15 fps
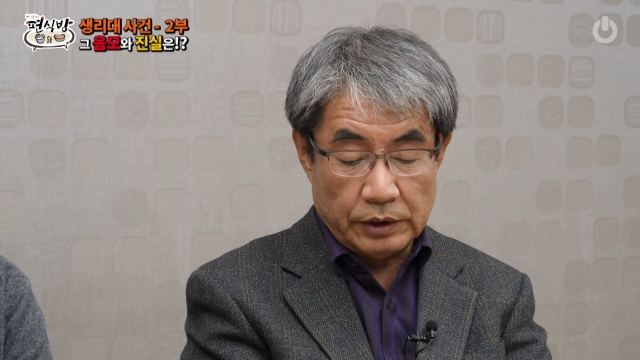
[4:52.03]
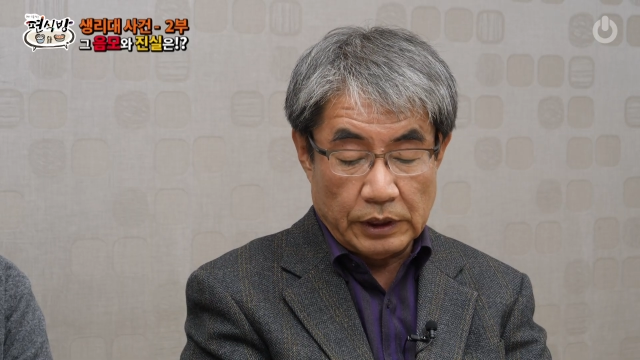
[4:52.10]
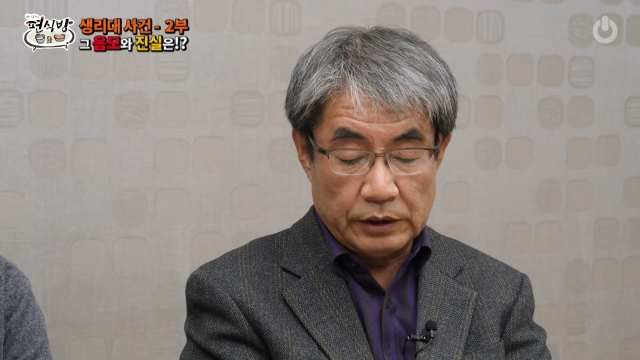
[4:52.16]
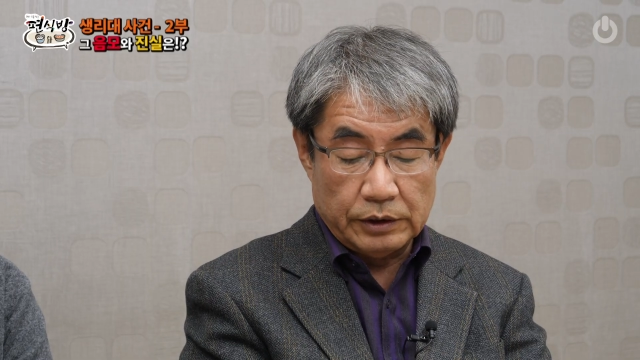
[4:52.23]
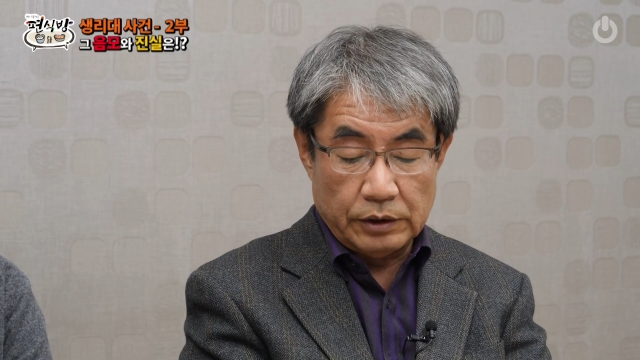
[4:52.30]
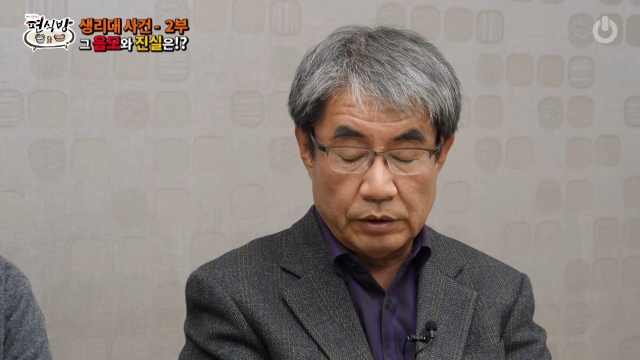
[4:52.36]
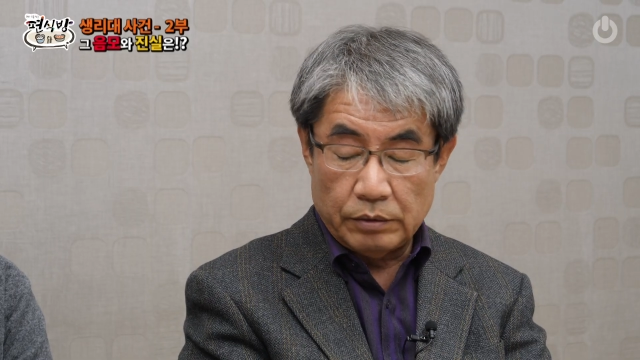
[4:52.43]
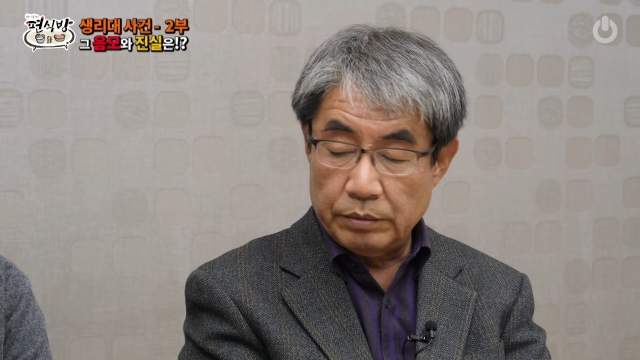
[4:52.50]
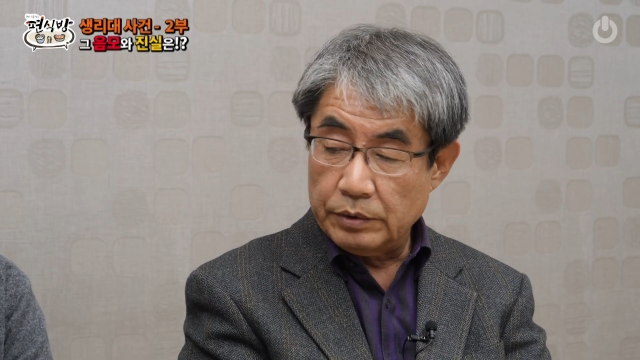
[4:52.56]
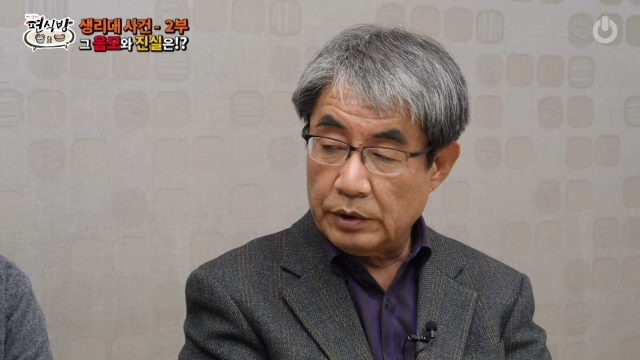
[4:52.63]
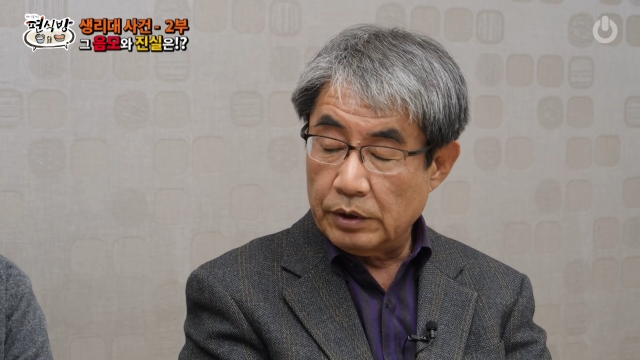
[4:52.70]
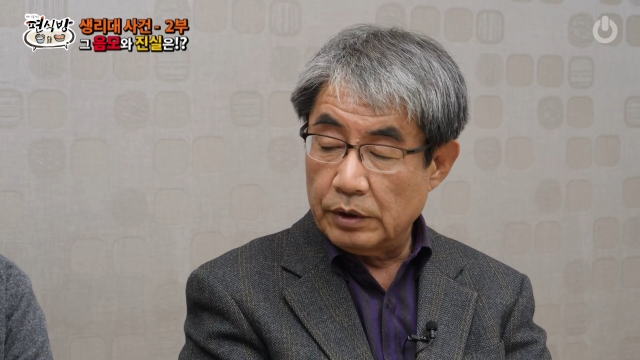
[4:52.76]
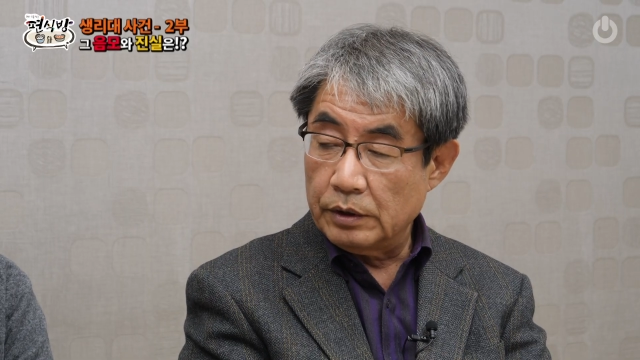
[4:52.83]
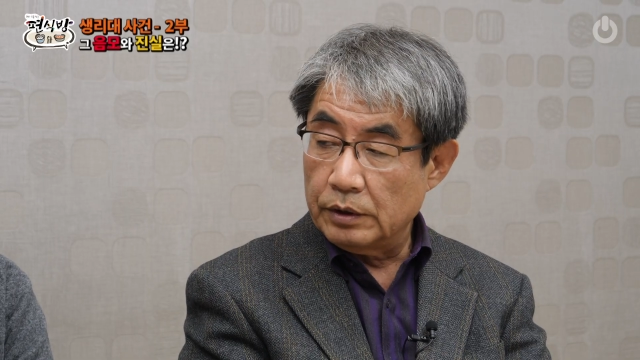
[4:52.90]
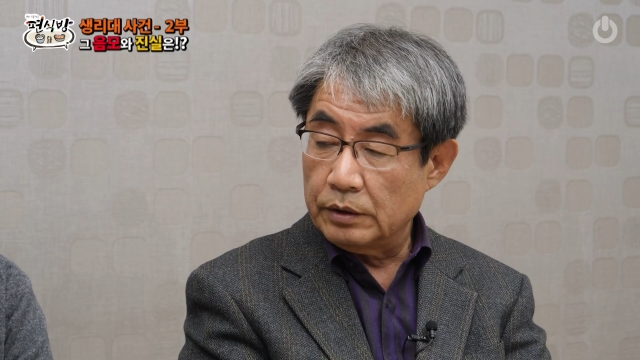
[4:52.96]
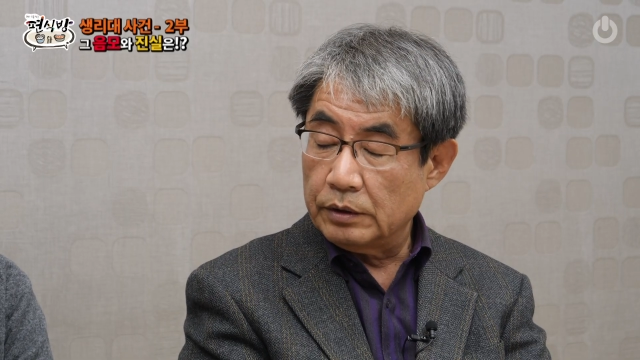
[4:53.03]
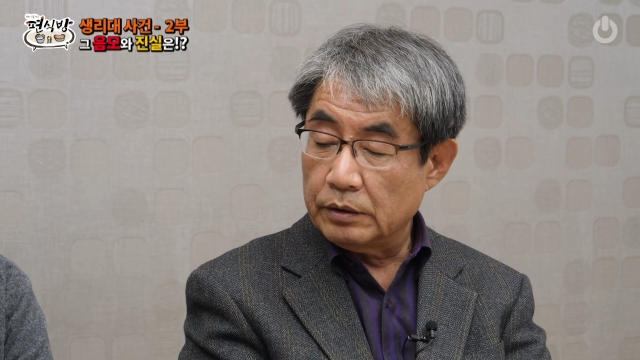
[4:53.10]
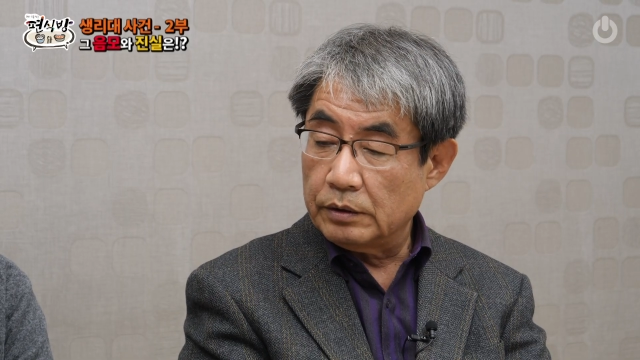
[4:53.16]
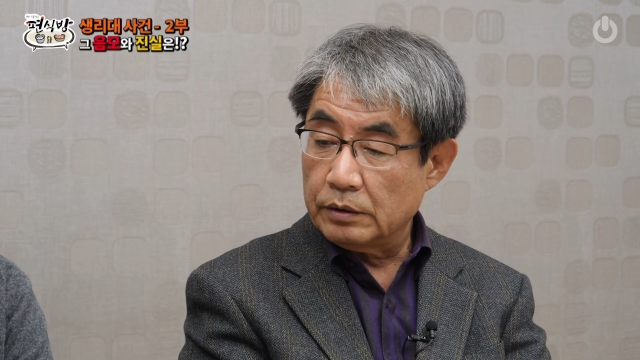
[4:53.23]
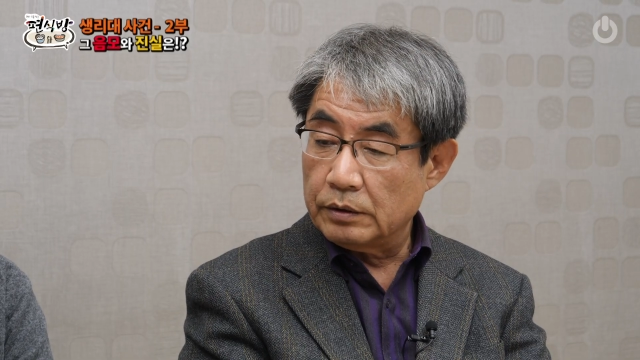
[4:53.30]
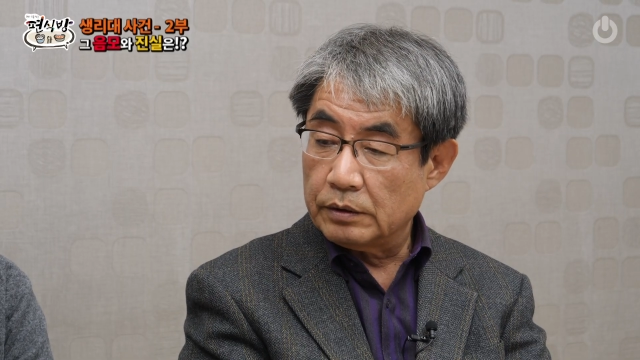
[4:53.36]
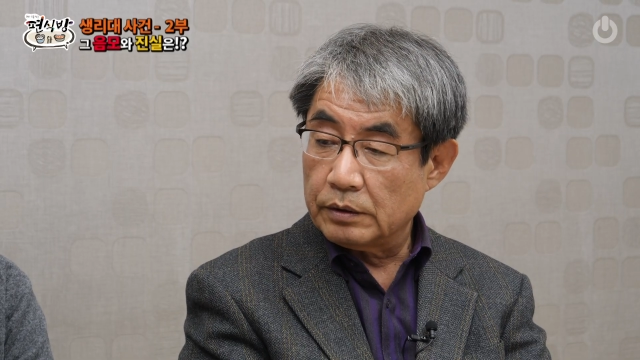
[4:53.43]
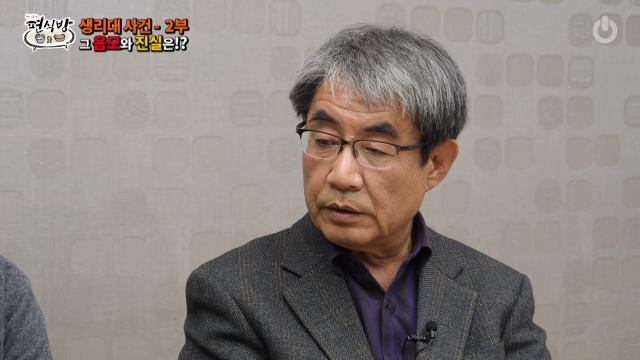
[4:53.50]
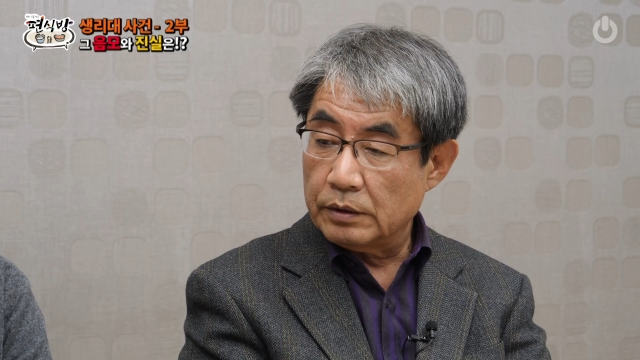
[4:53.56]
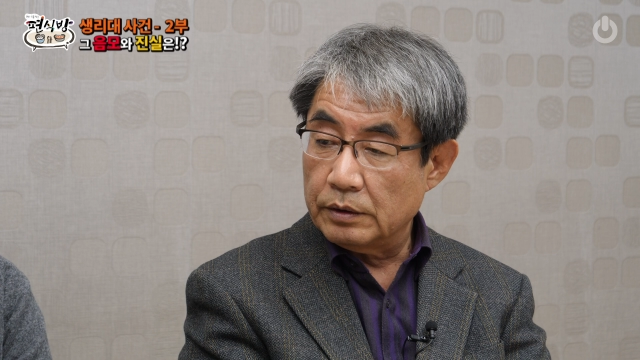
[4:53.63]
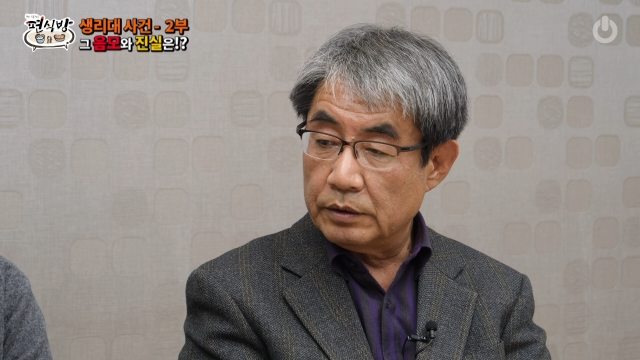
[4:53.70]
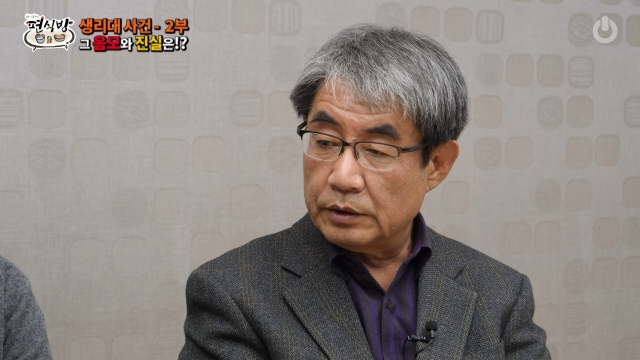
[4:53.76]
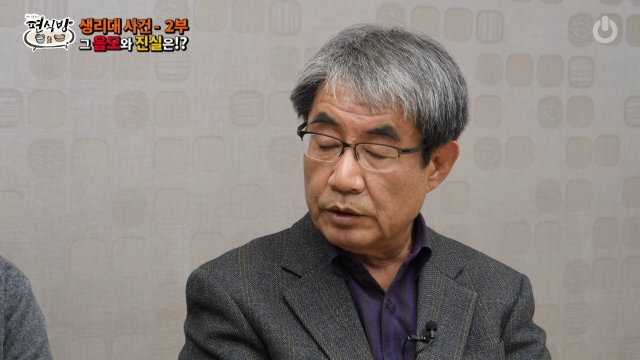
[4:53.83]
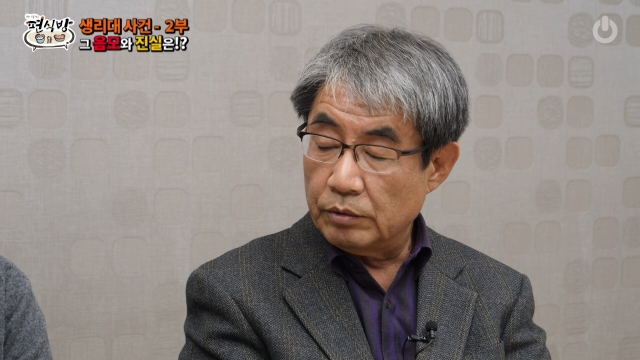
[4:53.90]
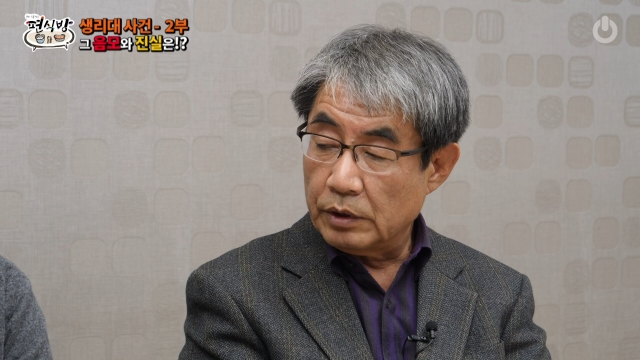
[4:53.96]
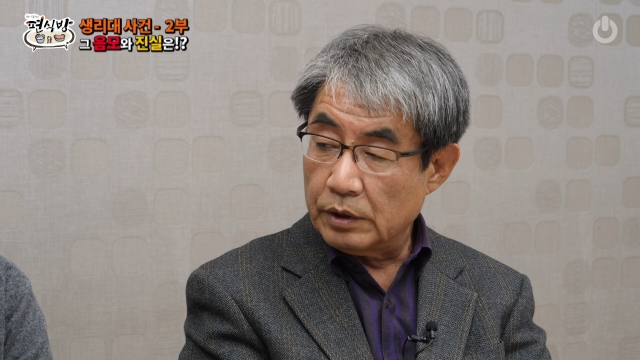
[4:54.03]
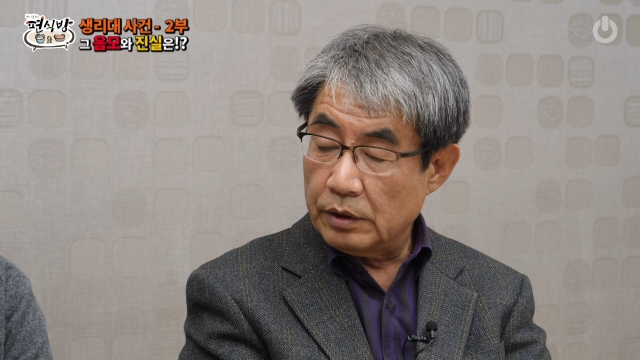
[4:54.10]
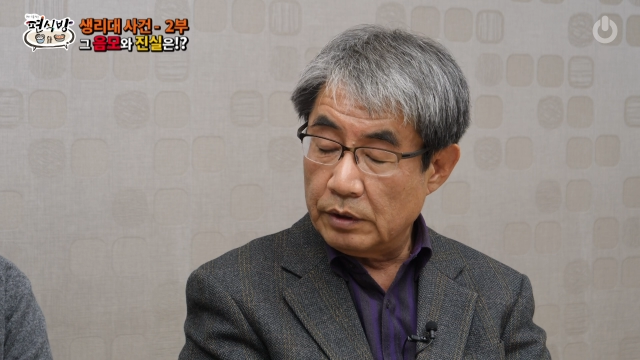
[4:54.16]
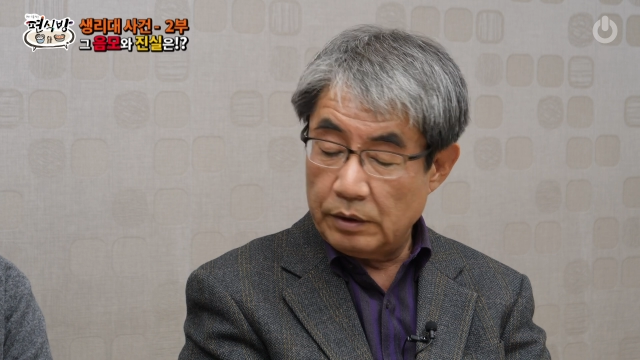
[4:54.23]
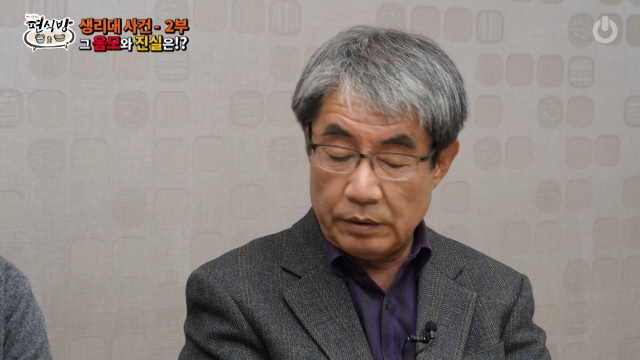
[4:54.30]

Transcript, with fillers: 단체로부터는 그 지원을